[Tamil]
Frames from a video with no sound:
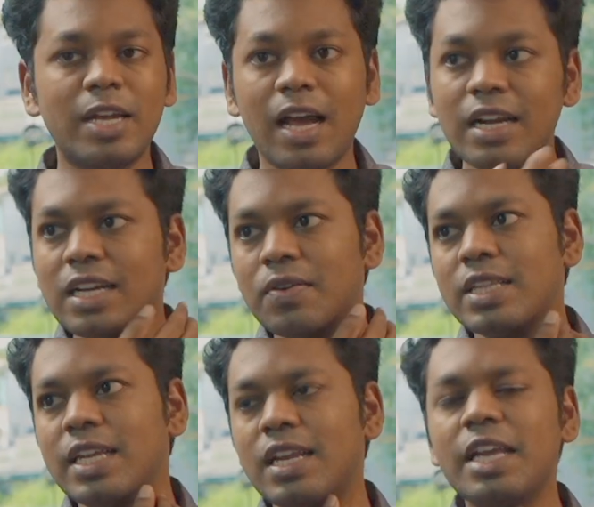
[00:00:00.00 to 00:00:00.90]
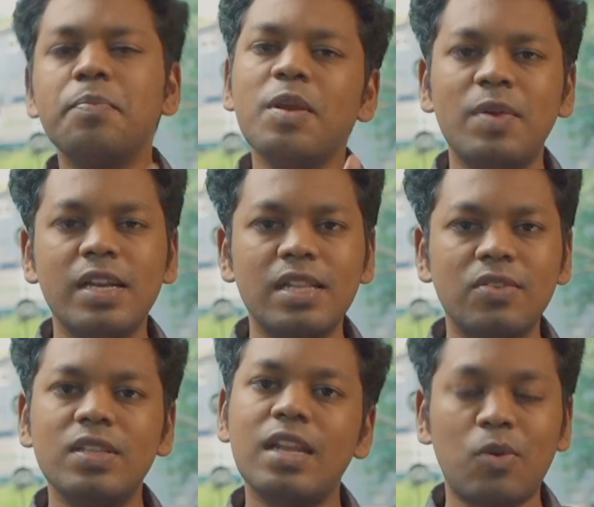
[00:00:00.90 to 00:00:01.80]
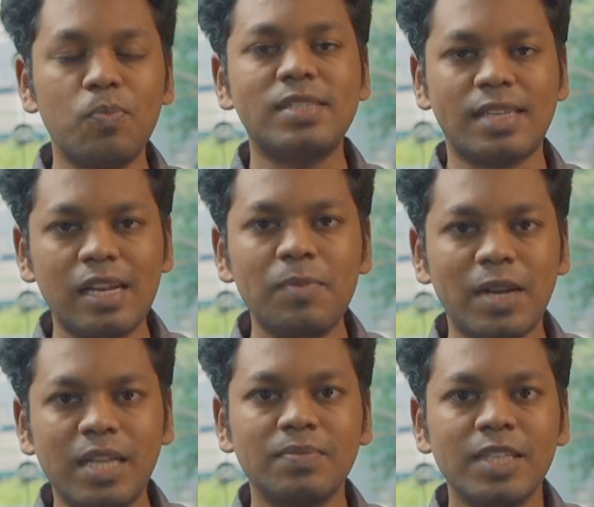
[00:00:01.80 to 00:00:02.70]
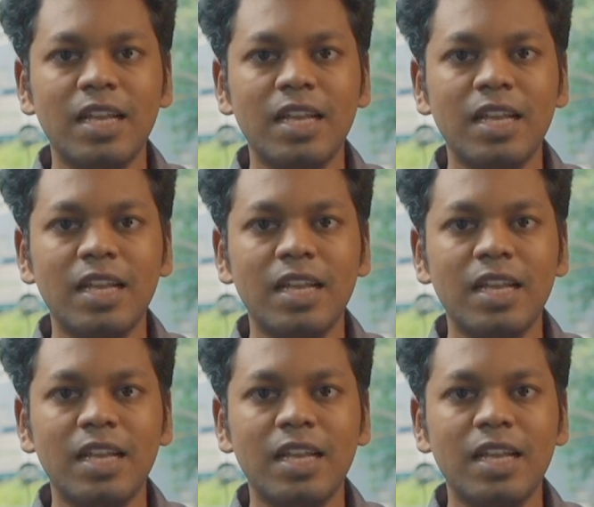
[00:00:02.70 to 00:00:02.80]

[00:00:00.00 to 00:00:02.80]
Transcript: பட் அங்கே வந்து என்னன்னா எம்பிஏ படிக்கிறதுக்கு வந்து நான் ரொம்ப ஸ்ட்ரகிள் பண்ணேன்